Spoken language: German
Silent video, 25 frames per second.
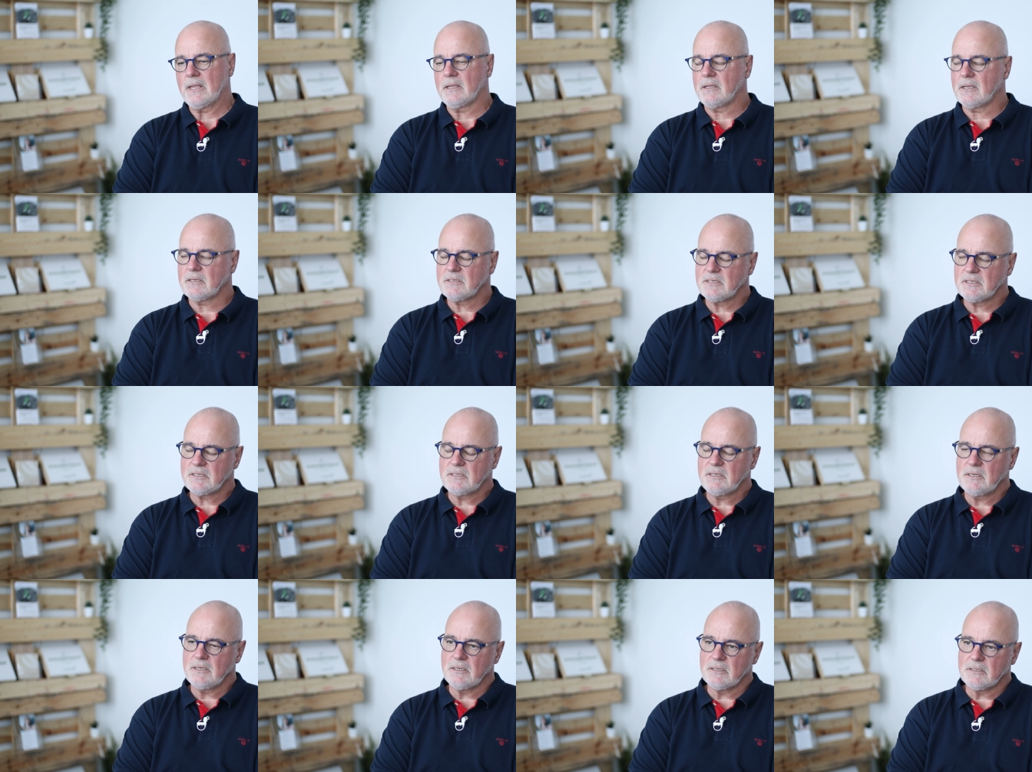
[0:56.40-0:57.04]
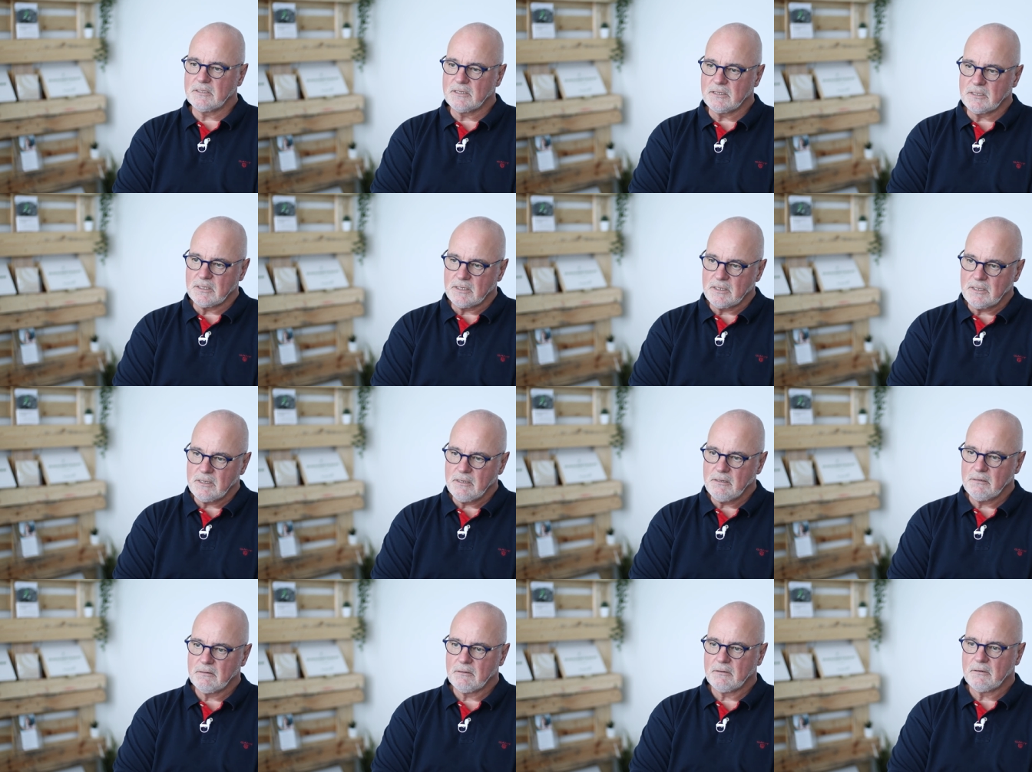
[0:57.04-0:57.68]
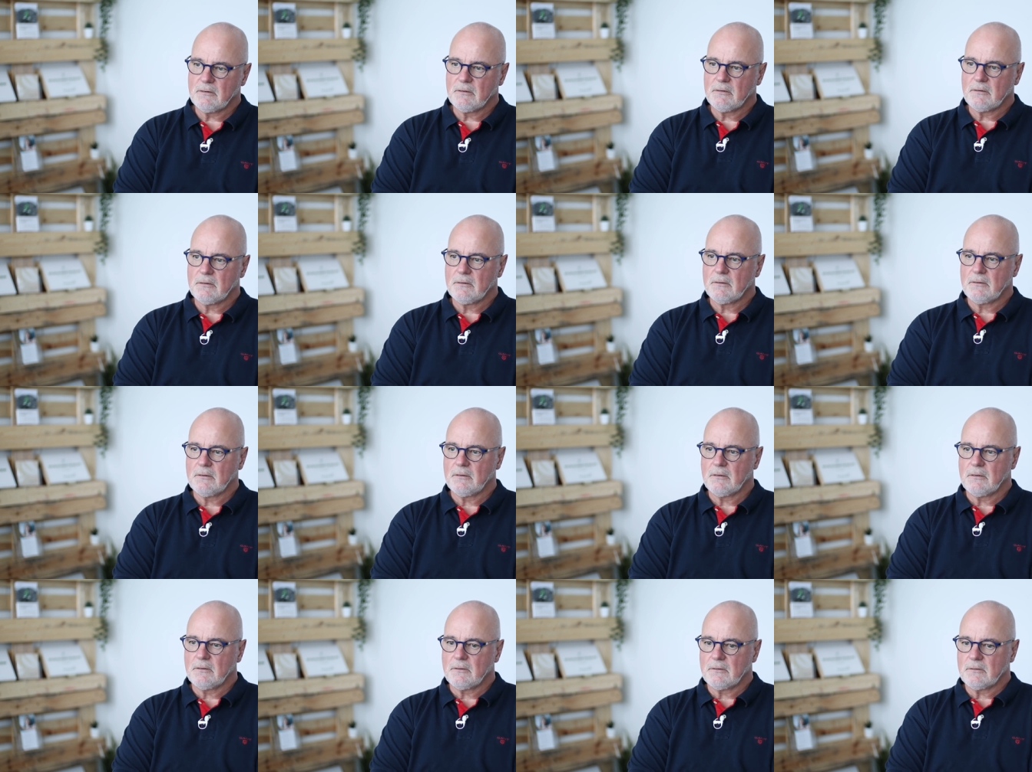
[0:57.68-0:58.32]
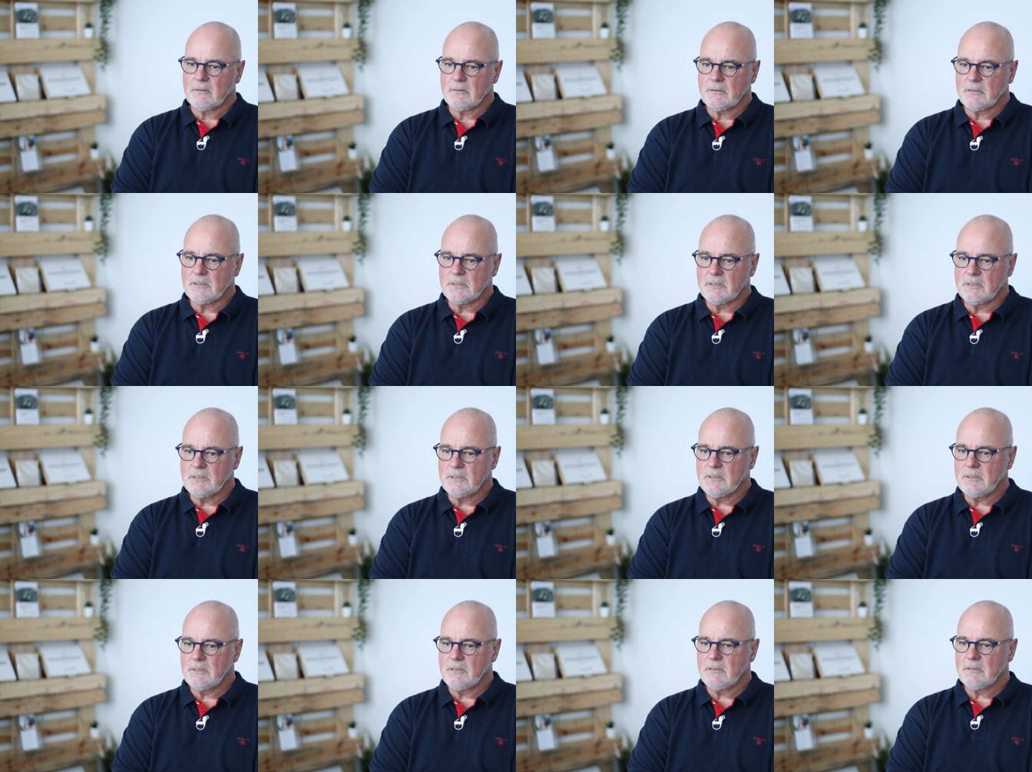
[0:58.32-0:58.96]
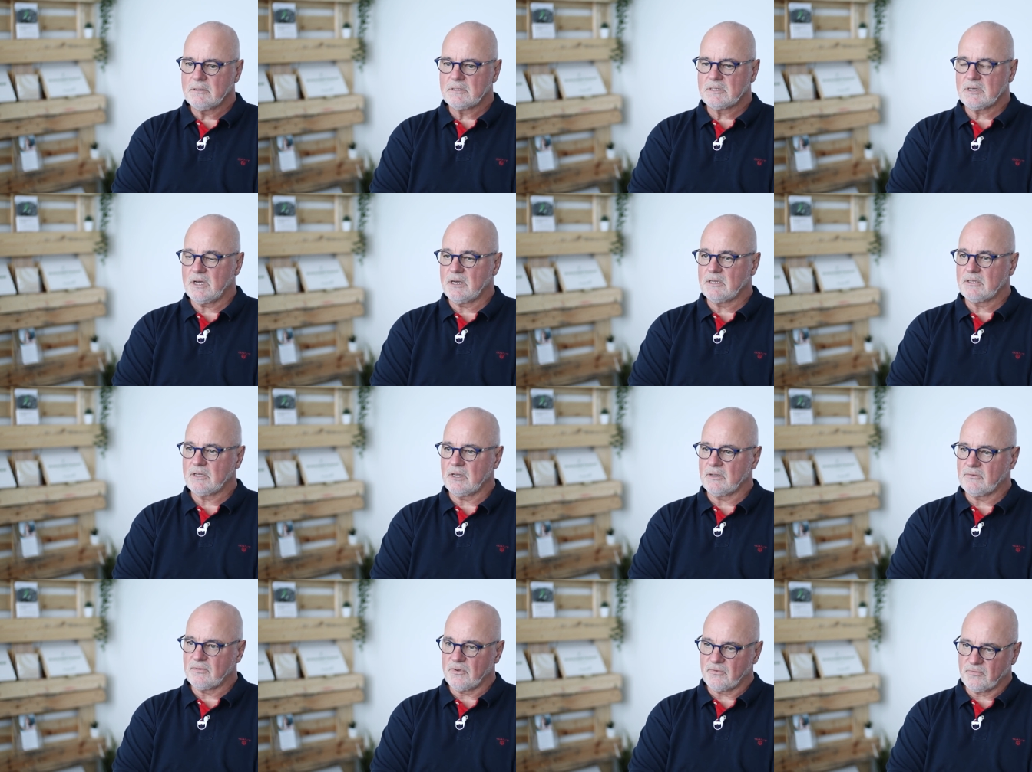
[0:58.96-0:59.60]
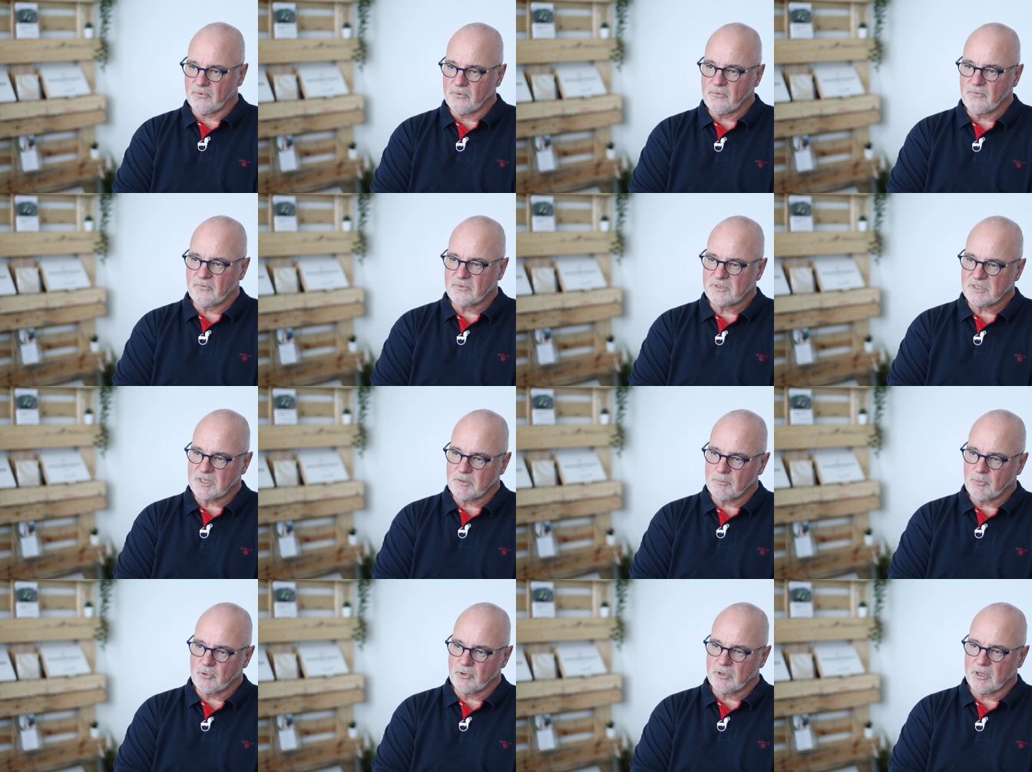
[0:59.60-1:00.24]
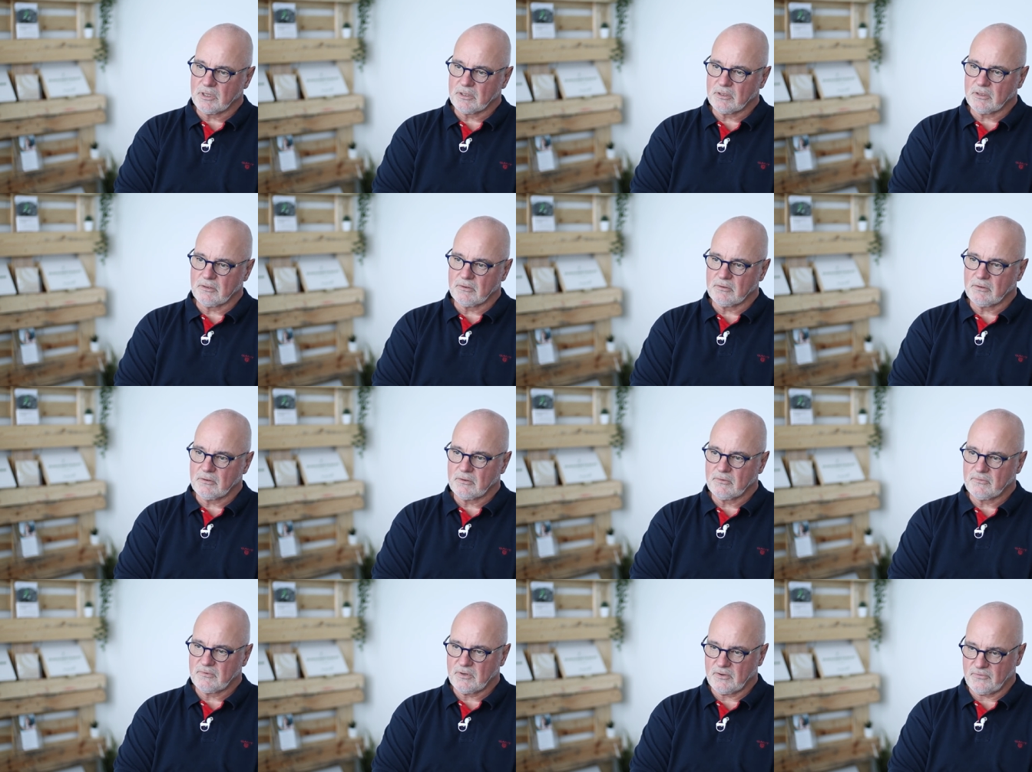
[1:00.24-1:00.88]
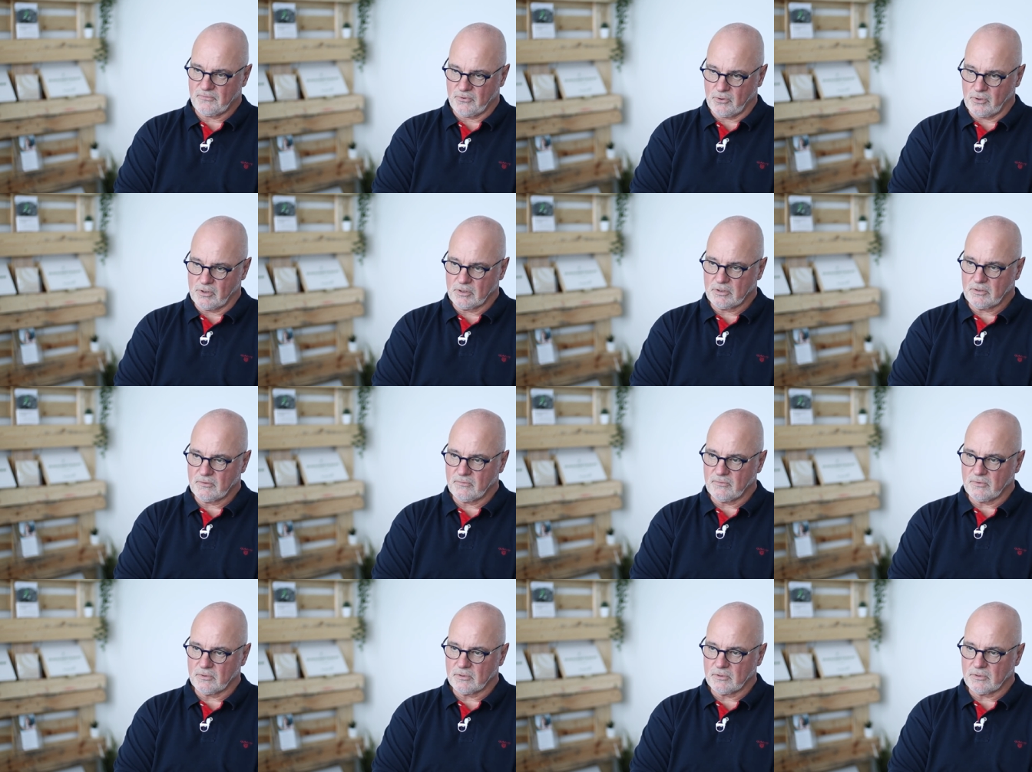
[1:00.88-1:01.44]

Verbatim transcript: Das ist die Idee, die seit etwa 15 Monaten verfolgt